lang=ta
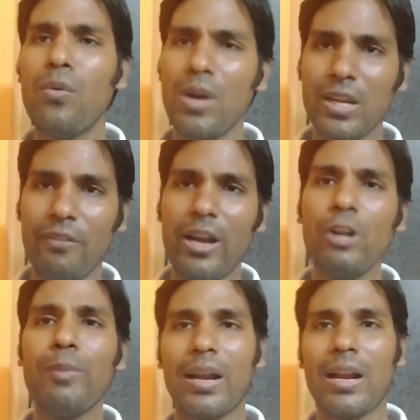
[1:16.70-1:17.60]
உங்களுக்கு
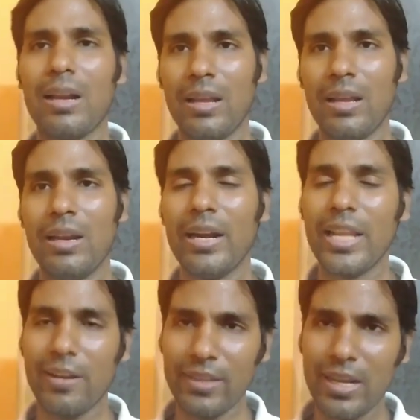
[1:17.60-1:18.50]
வேண்டும் என்றால்
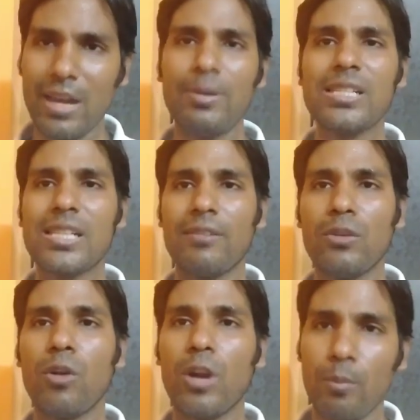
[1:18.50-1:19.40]
நீங்கள் வந்து கமெண்ட்ஸில்
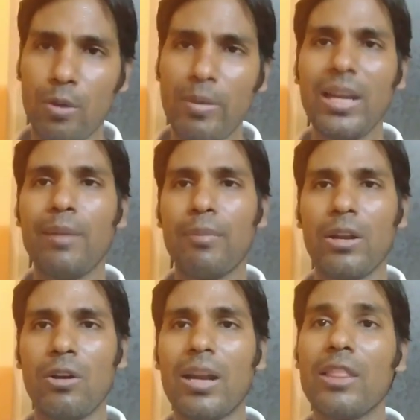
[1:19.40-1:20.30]
வந்து உங்களுடைய மொபைல்
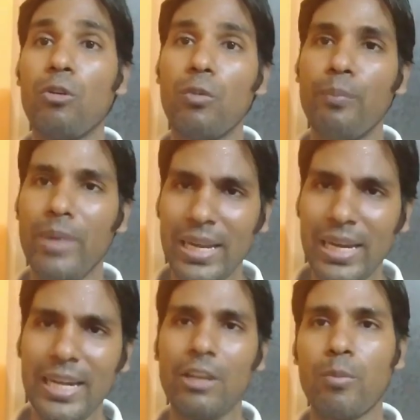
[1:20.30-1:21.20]
நம்பரையோ அல்லது ஒரு
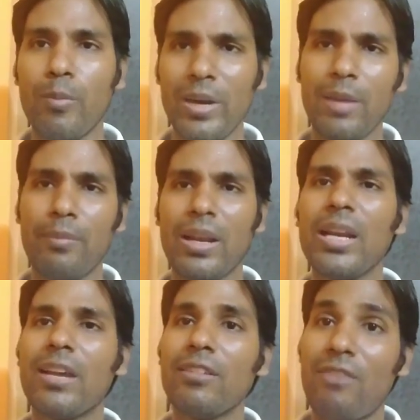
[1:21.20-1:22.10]
மெயில் ஐடியோ மொபைல்
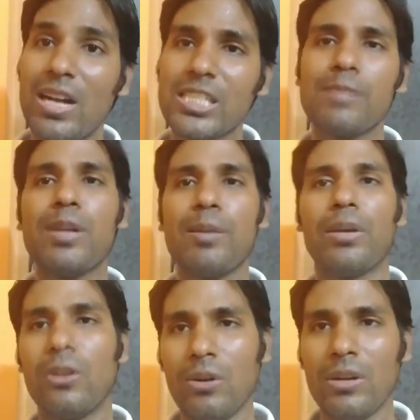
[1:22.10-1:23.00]
நம்பர்னா நீங்கள் வந்து வாட்ஸ்அப்
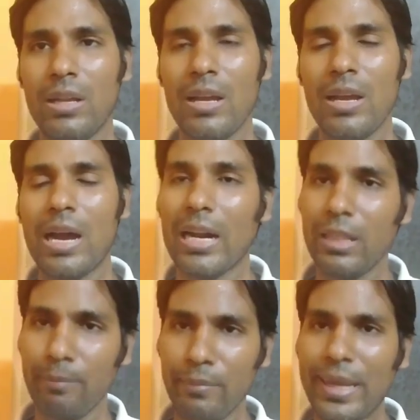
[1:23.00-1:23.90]
நம்பரையோ
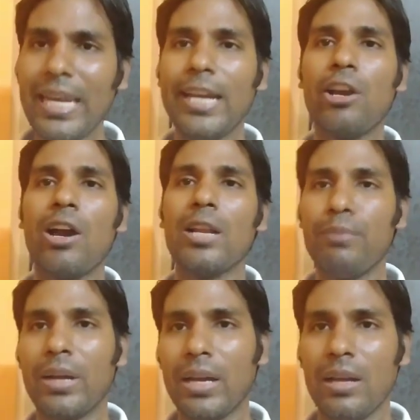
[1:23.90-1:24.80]
அல்லது மெயில் ஐடியோ
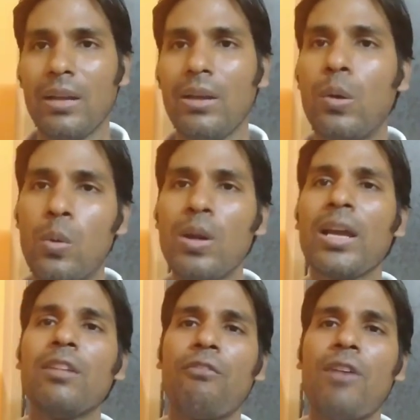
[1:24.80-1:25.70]
அனுப்புங்க
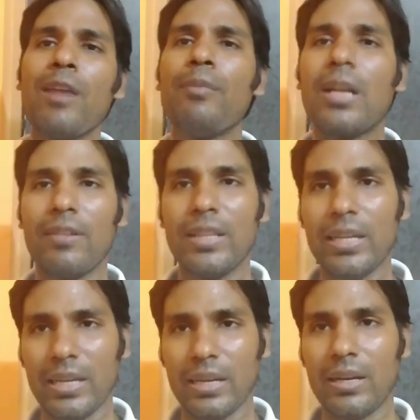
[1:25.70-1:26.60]
உங்களுக்கு அந்த ஃபார்மெட்டை
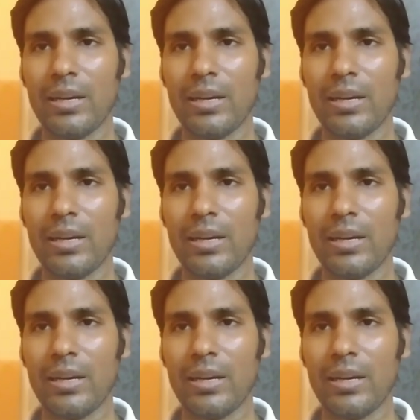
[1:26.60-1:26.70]
வந்து